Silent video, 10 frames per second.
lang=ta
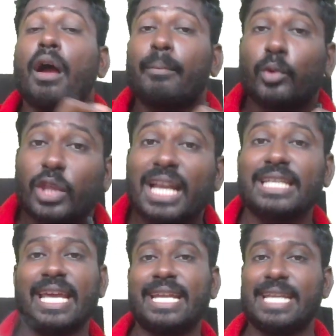முதல்
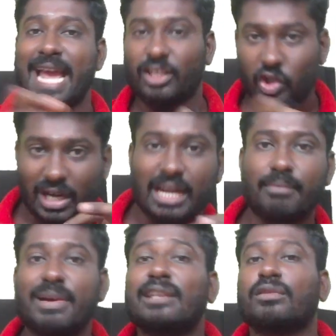எண் நேச்சுரல்
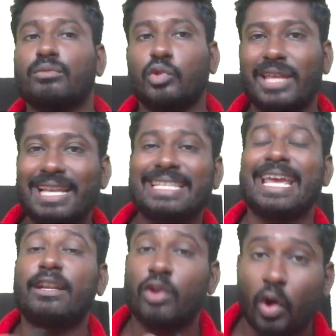நம்பர்ஸ் முதல்
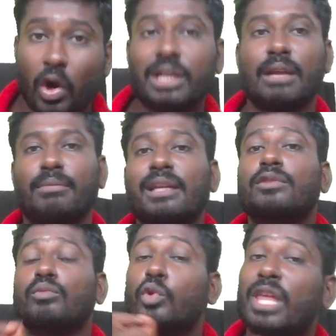எண் ஹோல் நம்பர்ஸ்
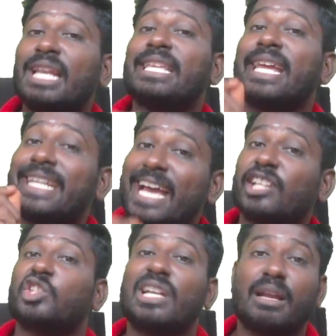முதல் எண்
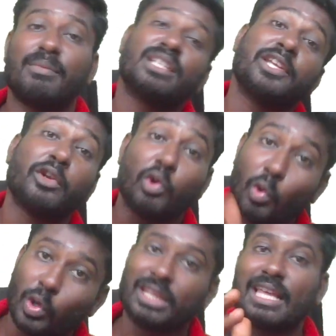நேச்சுரல் நம்பர்ஸின்
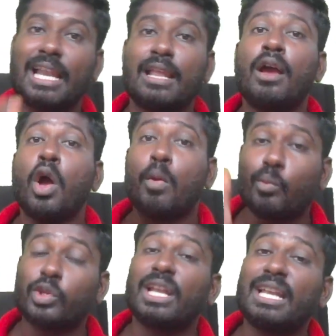கூடுதல்
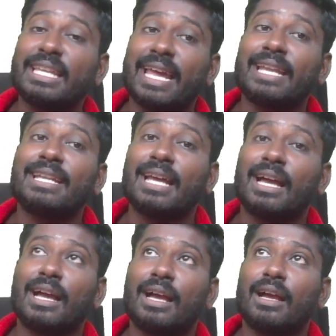முதல் எண்
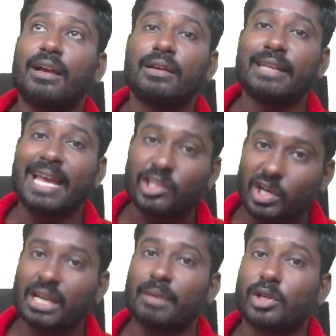
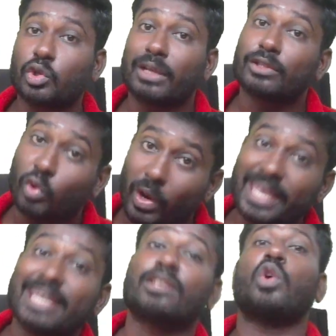நேச்சுரல் நம்பர்ஸோட
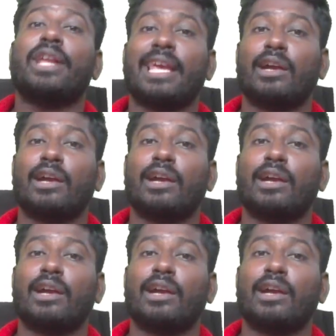ஸ்கொயர்ஸோடைய